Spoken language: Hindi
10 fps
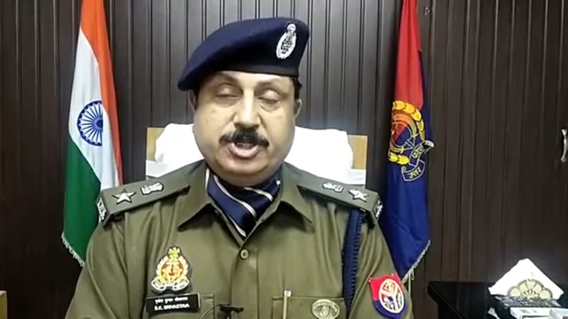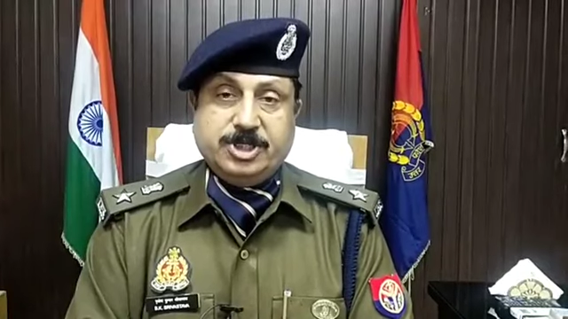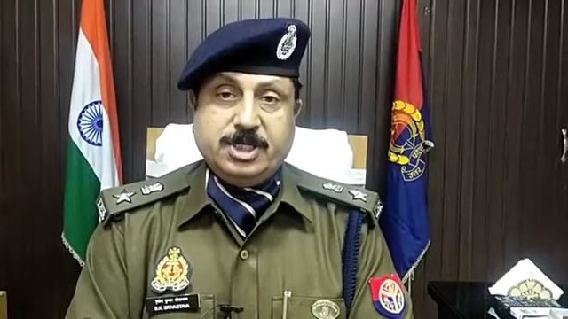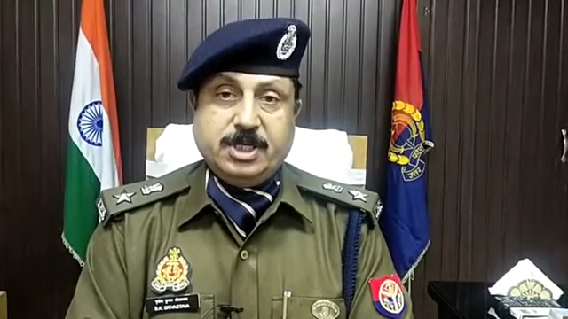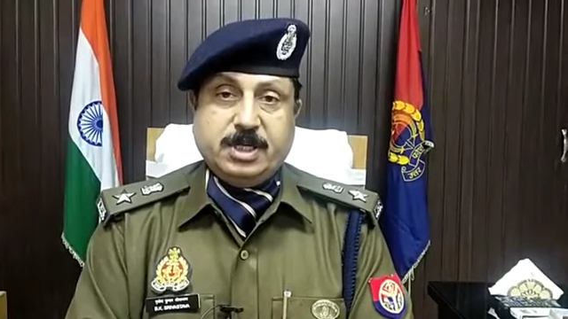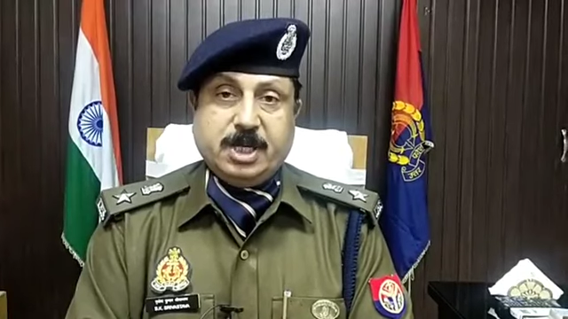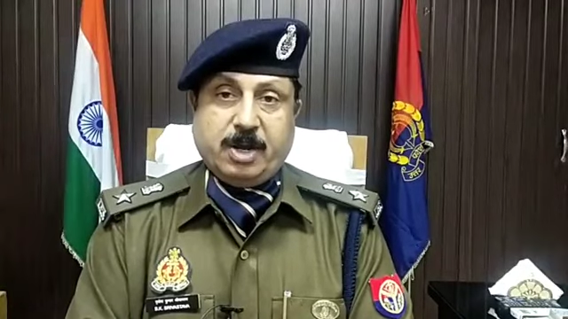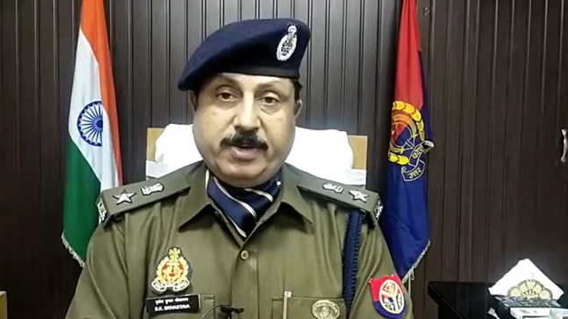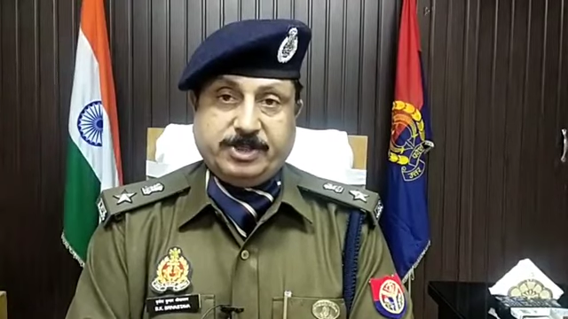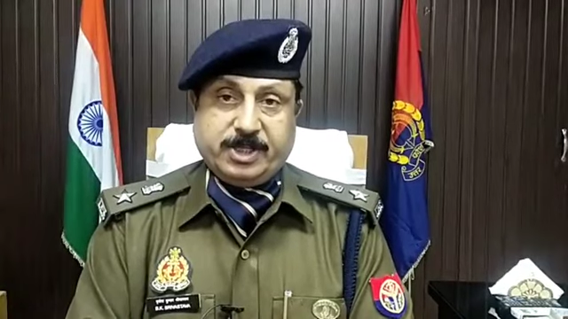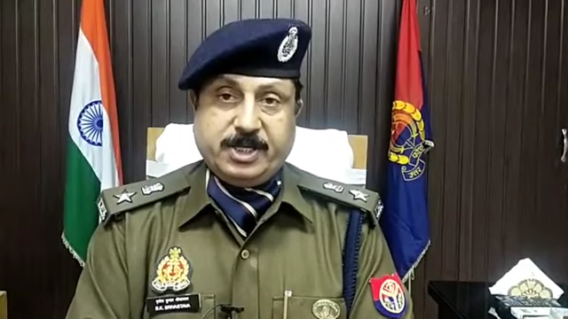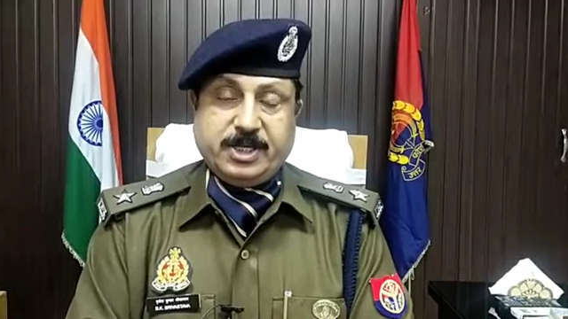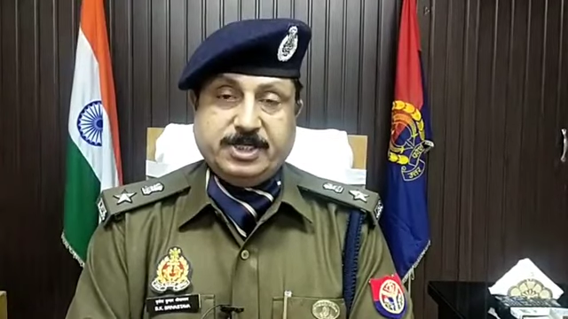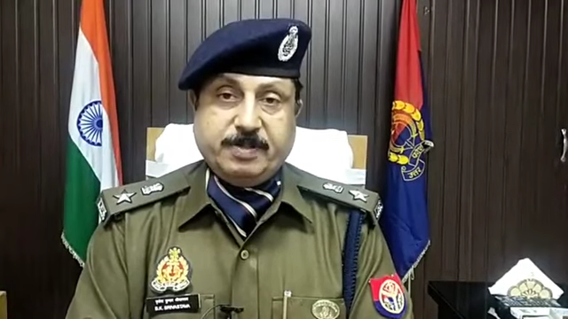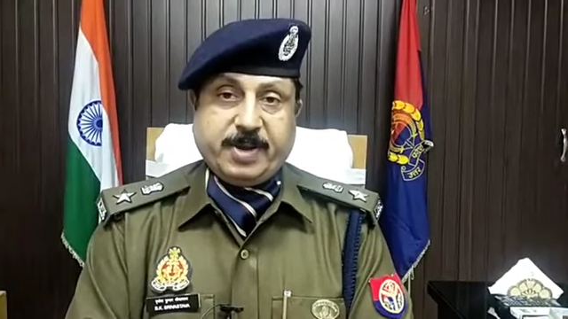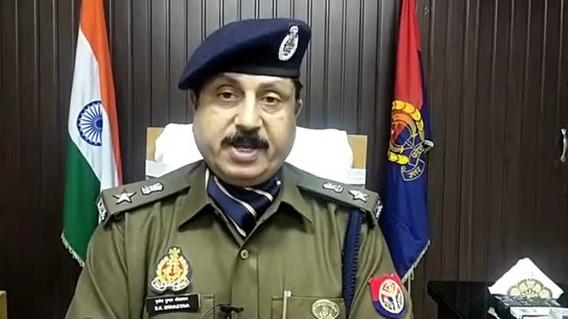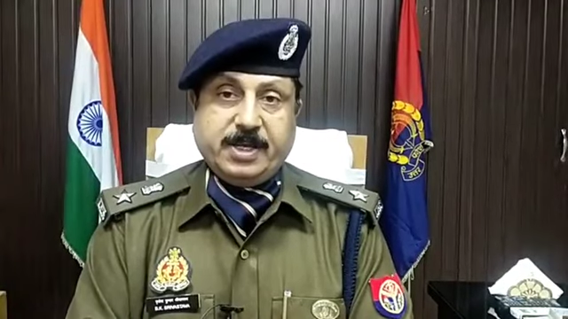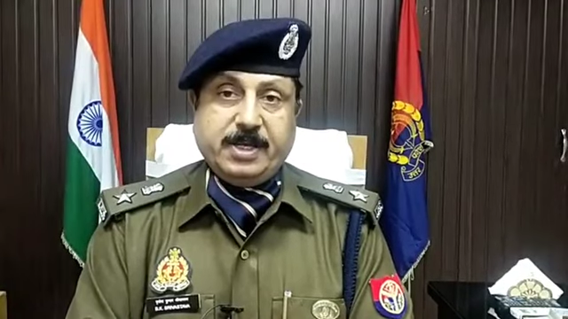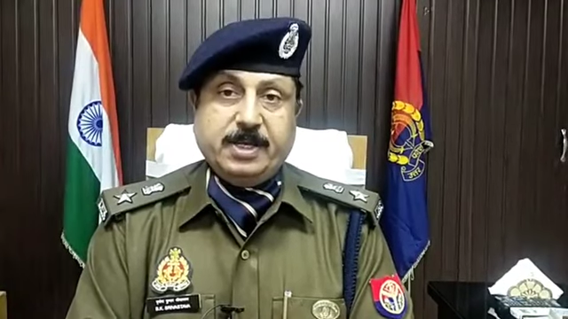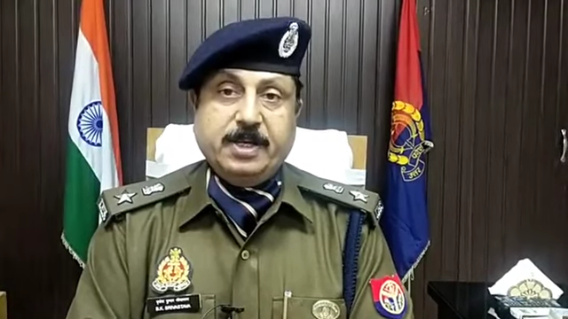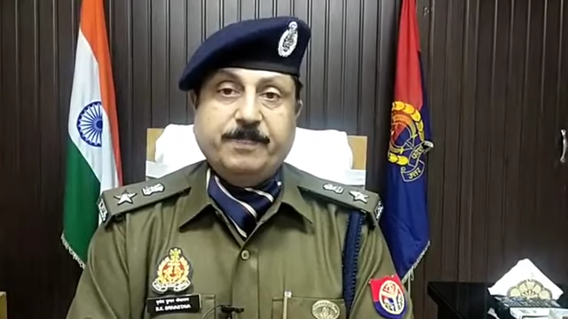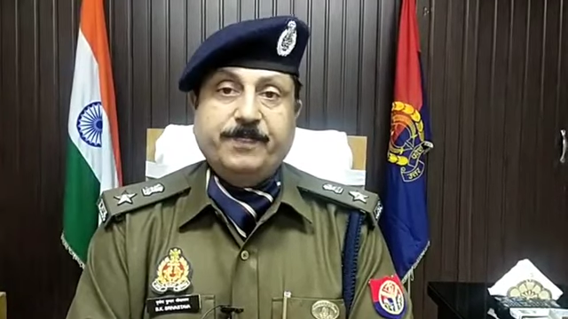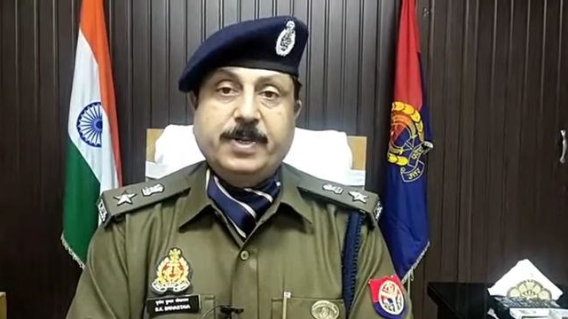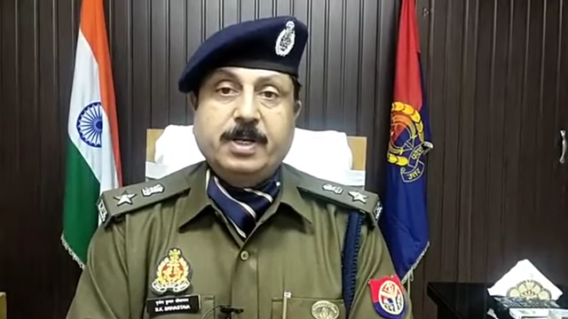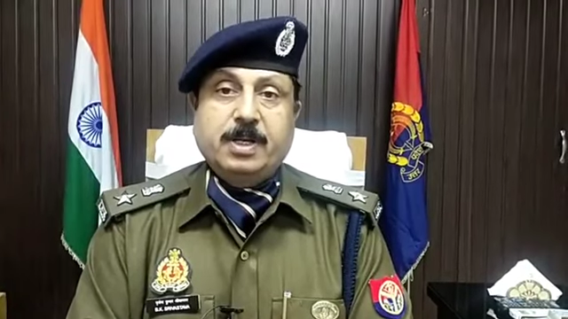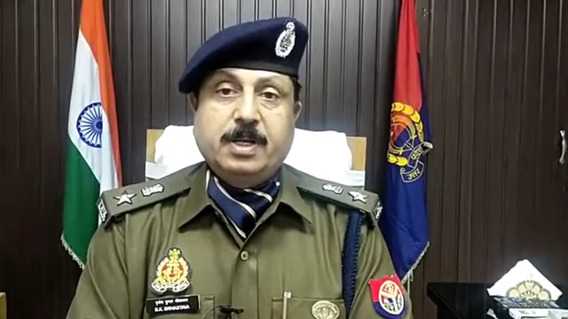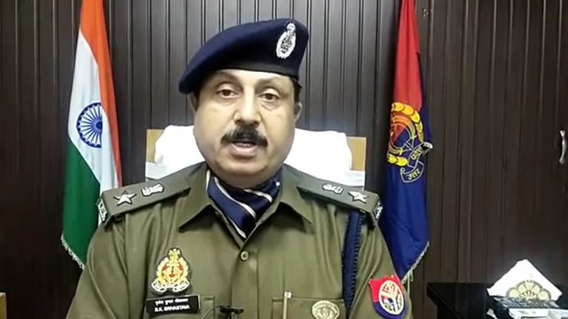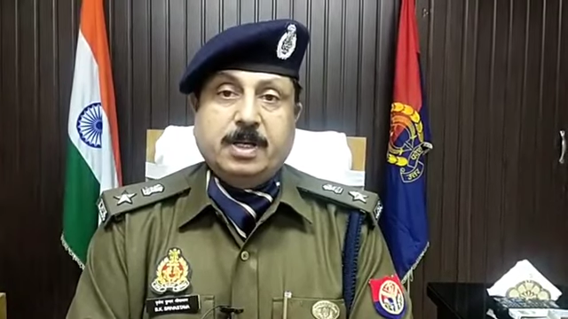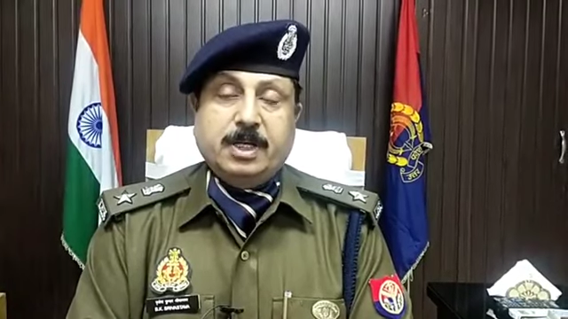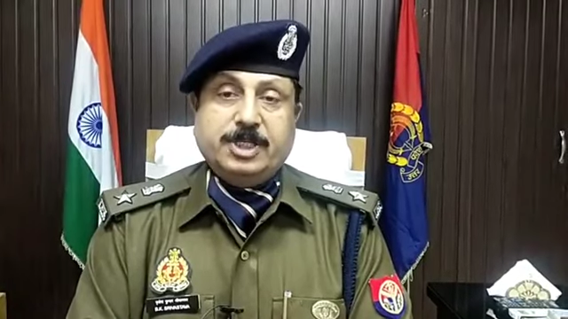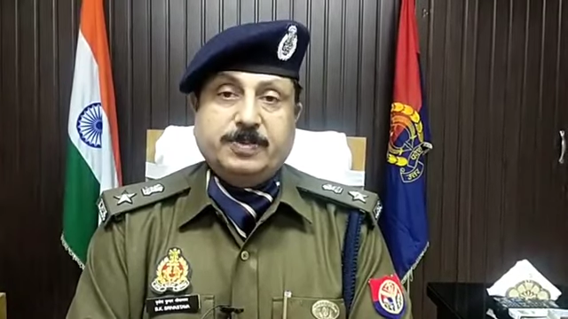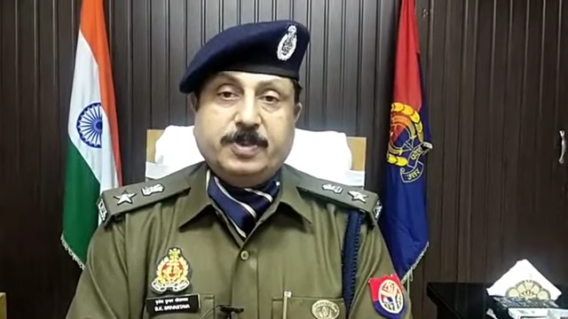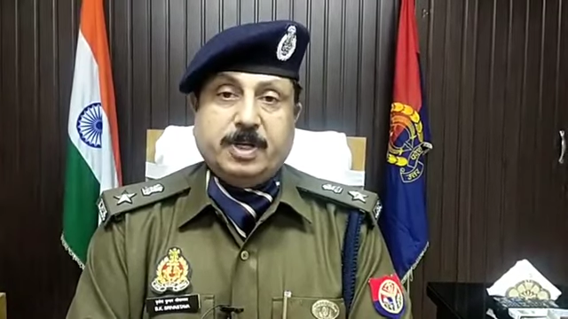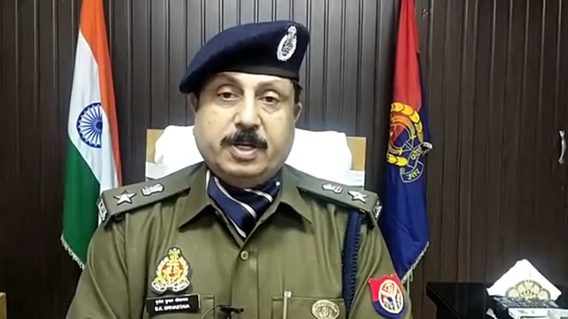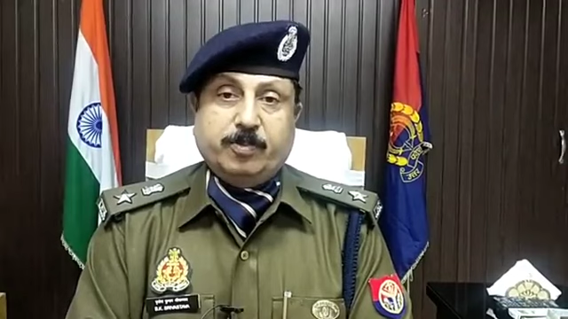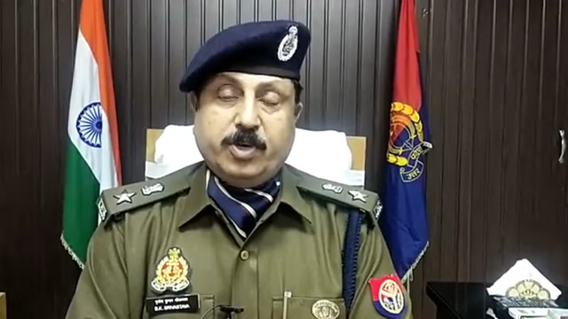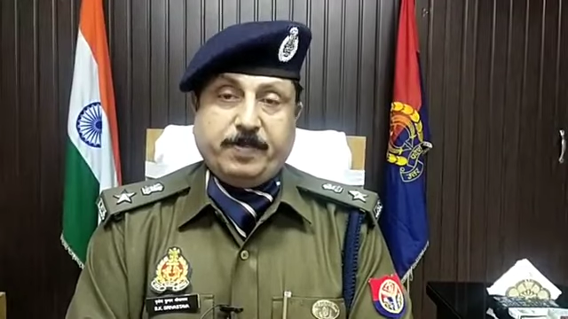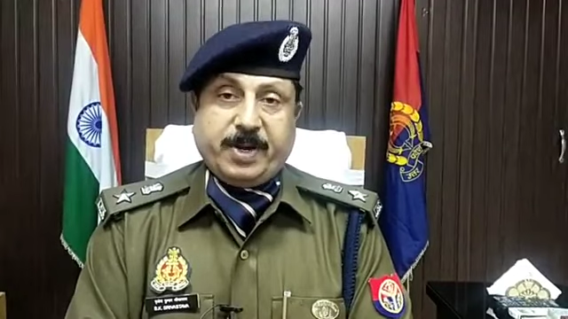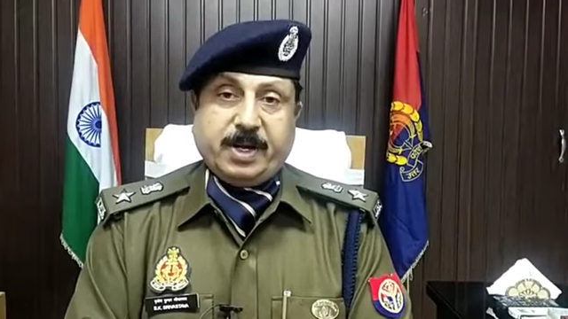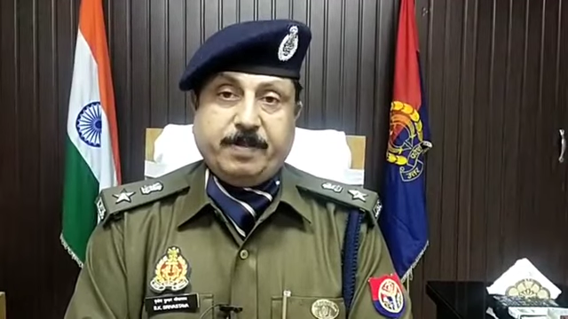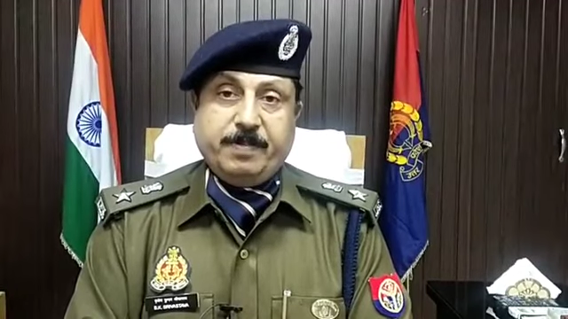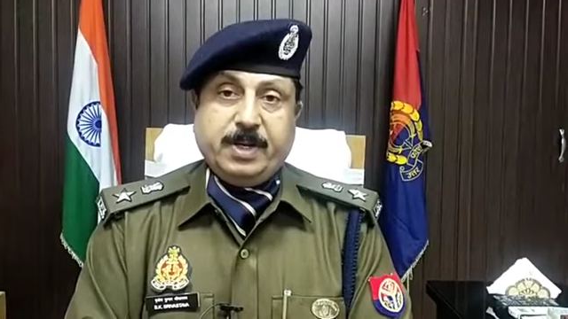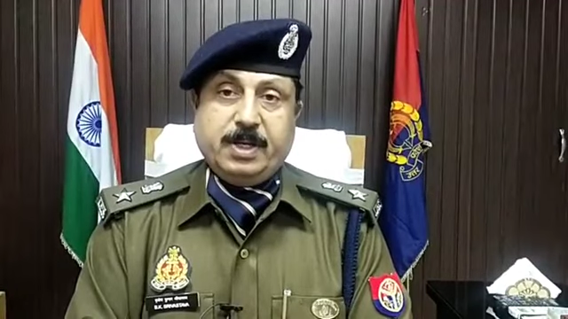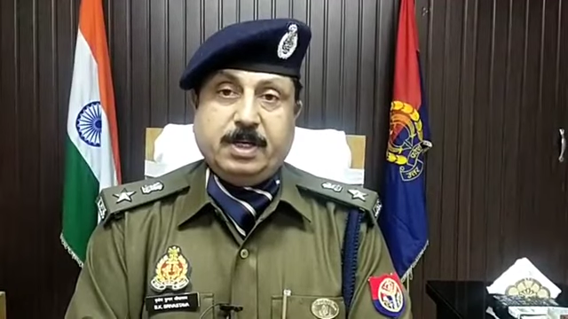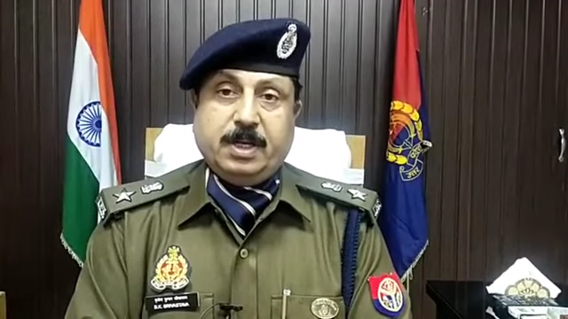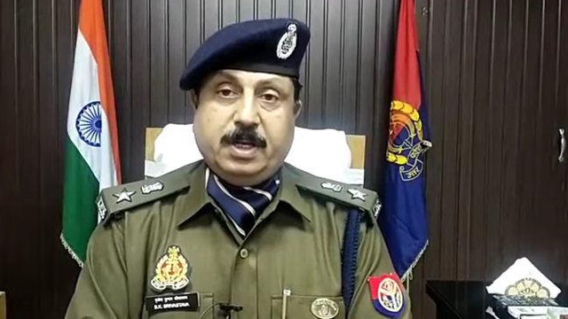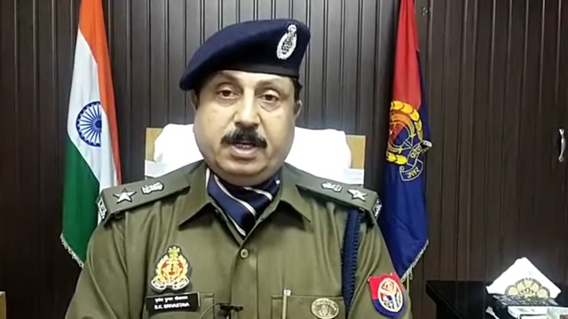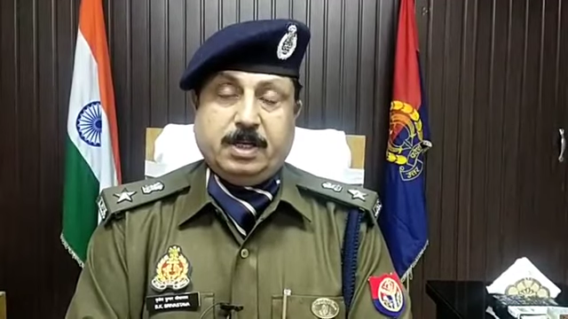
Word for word: चीज़ें अवैध तरीके से पाई गई हैं इस पूरे प्रक्रम में